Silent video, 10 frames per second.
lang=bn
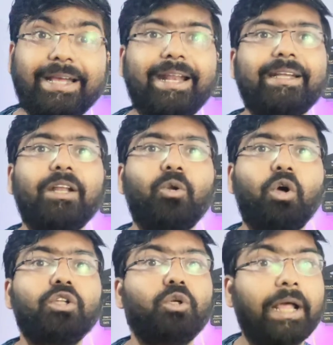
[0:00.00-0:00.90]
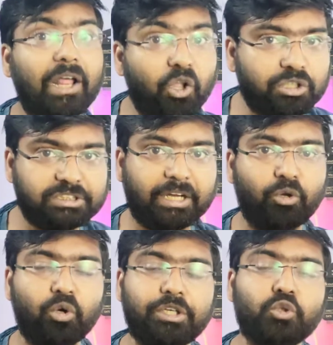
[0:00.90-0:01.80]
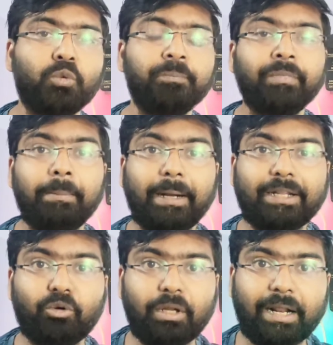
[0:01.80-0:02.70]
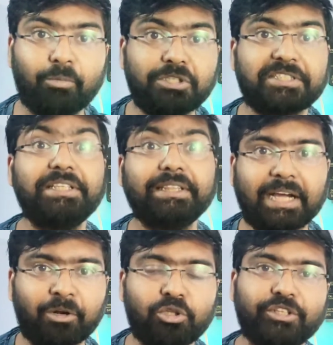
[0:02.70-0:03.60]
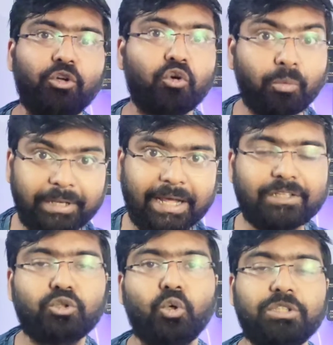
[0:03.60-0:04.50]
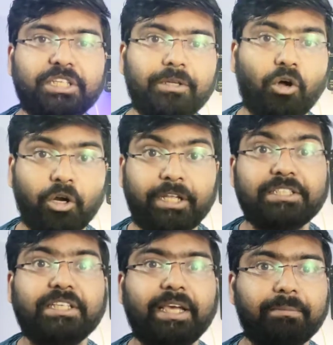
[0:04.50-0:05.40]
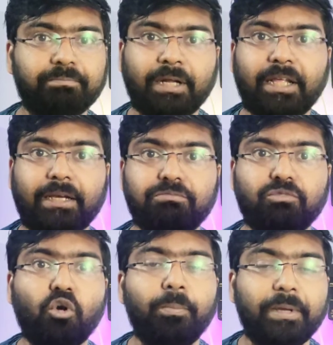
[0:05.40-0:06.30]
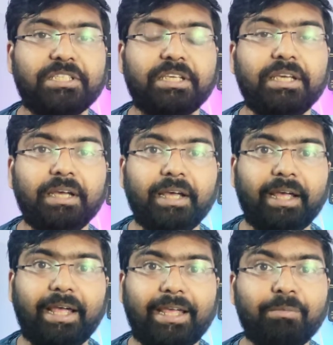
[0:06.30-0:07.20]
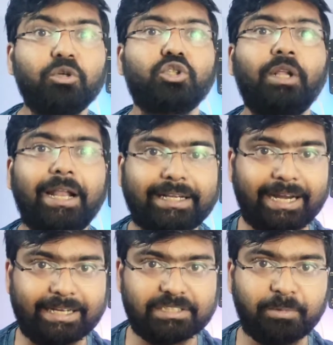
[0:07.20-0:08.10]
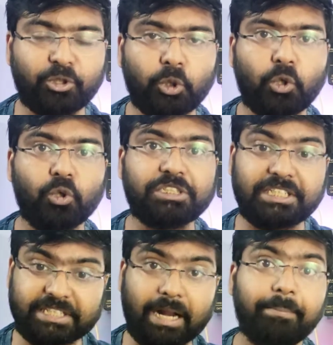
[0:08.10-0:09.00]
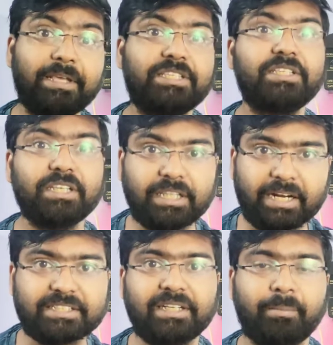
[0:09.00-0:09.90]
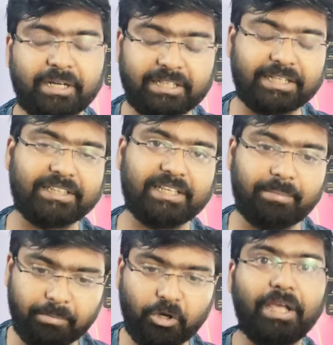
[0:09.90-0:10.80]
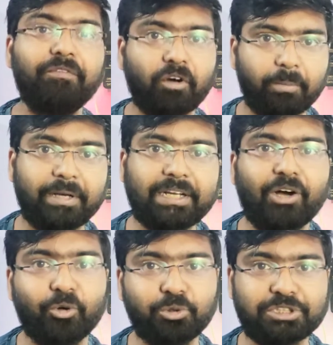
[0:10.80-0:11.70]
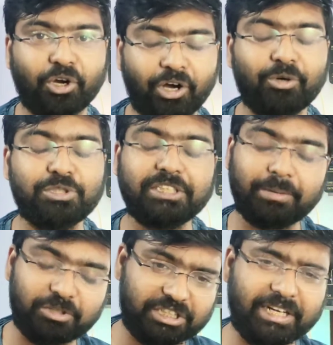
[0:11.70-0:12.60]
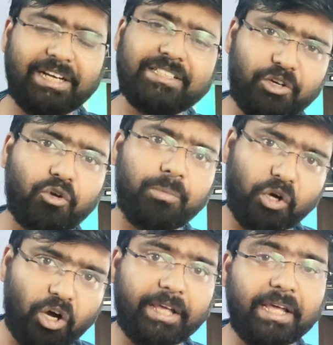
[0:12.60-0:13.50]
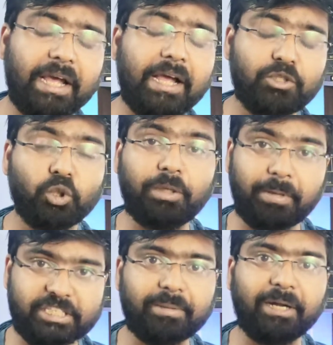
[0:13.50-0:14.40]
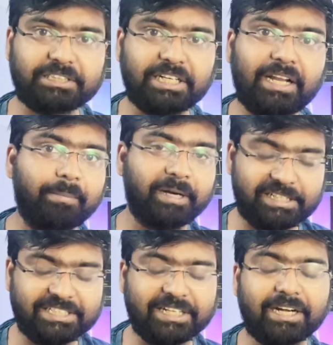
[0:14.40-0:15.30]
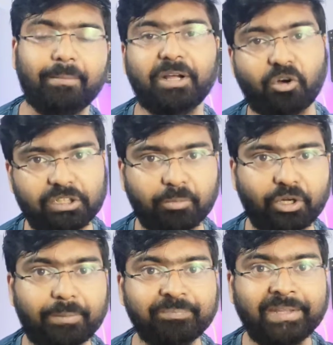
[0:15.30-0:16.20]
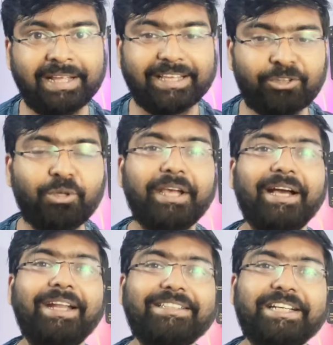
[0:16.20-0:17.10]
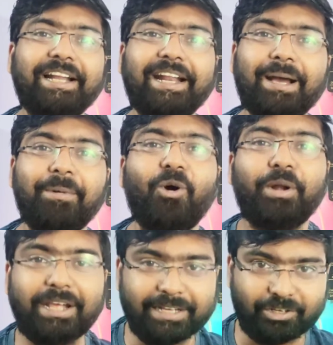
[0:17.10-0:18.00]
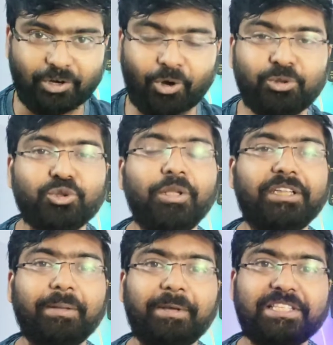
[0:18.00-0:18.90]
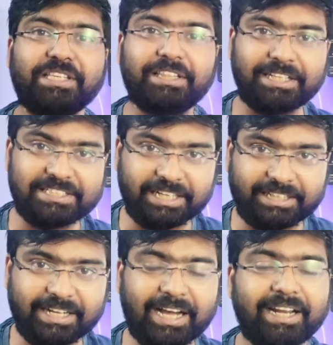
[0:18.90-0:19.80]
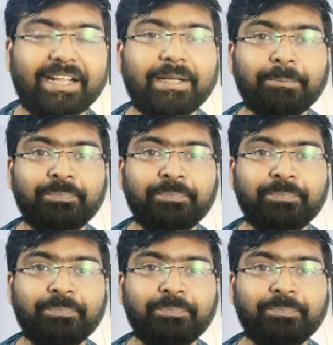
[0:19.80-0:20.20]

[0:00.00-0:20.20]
ক্যারেক্টারগুলো হয়তো ডায়লগস থাকলো কিছু পার্টিকুলার এমন সিন থাকলো যেগুলো খুব ইনহ্যান্স করছে অডিয়েন্সকে মানে খুব বেশি ইমোশনাল একটা অ্যাটাচমেন্ট তৈরি করছে যার বেসিসে তারা সিনেমাটা দেখতে যাবে এবং এই ফর্মেটটা হওয়া উচিত এবং জেনারেলি সেরকমই হয় যদি বেশিরভাগ ট্রেলার বা টিজারের আমরা কথা বলি কিন্তু এখানে ট্রেলারে আমরা অনেক অংশ দেখতে পেয়েছি তিন চারটে গানের